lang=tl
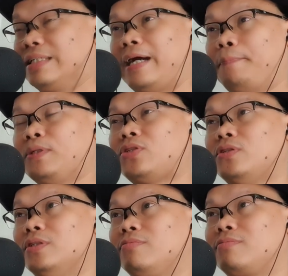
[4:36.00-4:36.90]
tapos
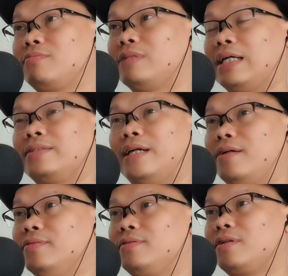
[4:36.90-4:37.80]
noon,
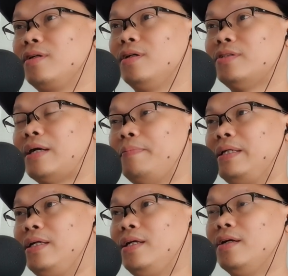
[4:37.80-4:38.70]
knockdown, uh, sabi
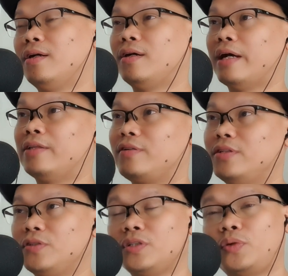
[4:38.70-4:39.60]
ni uh, Anthony
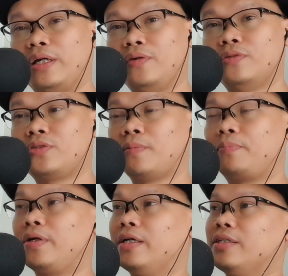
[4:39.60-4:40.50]
Joshua, he was
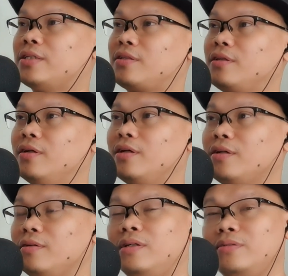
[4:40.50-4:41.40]
impressed.
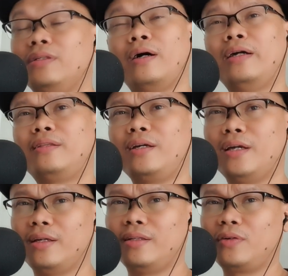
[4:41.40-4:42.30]
Uh, I think
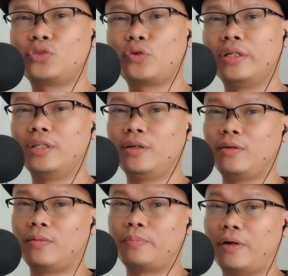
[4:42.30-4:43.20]
he, nagustuhan niya
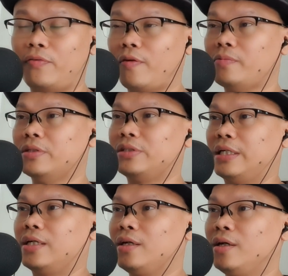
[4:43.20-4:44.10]
yung performance
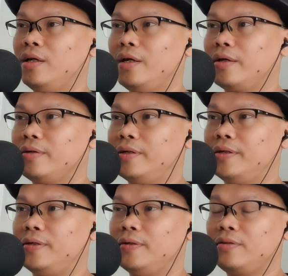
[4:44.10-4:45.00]
niya.
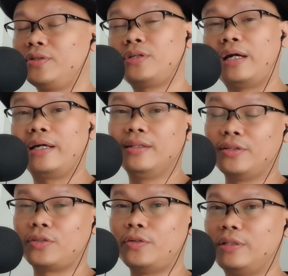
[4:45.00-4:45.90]
Uh, there's again,
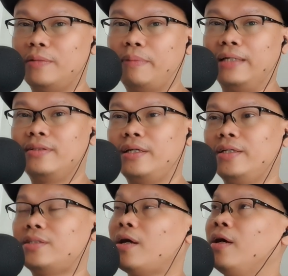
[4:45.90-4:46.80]
there's good and bad
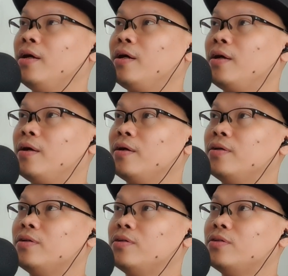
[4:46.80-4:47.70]
things.
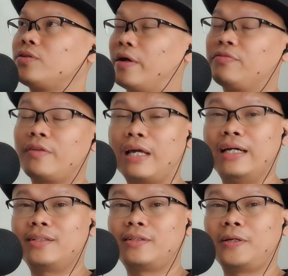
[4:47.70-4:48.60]
So after
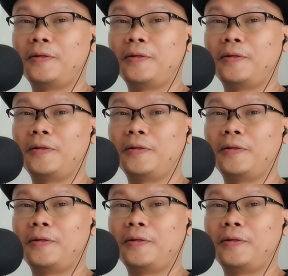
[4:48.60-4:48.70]
that,